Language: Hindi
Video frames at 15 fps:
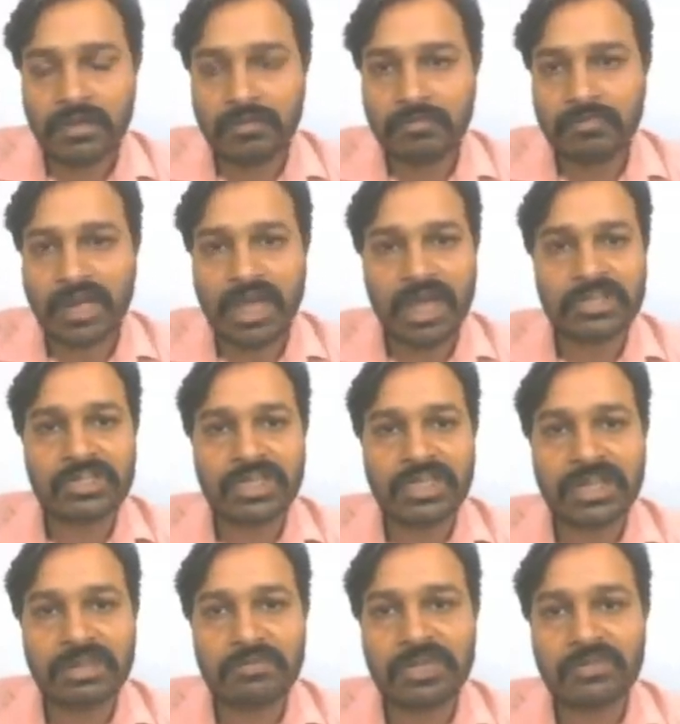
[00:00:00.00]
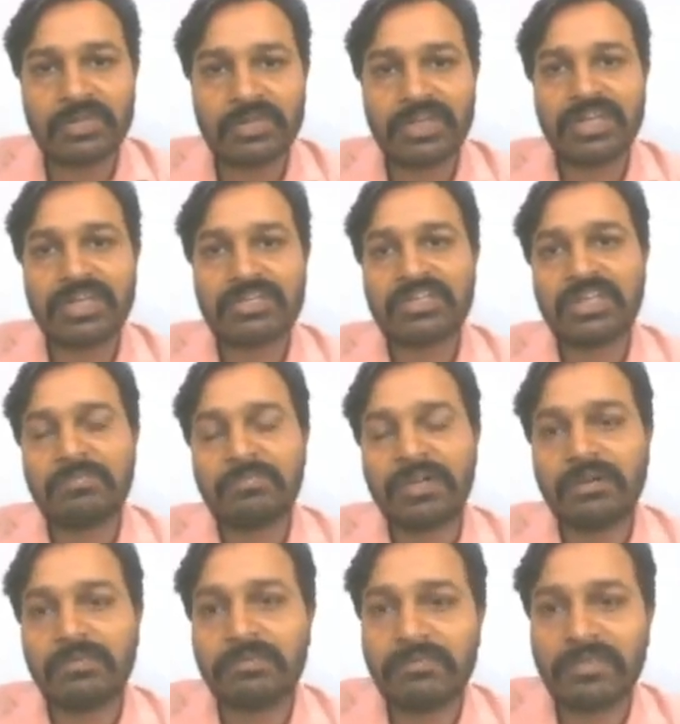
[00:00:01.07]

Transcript: बड़ा अच्छा लगा मेरे को ये स्टेटमेंट अभी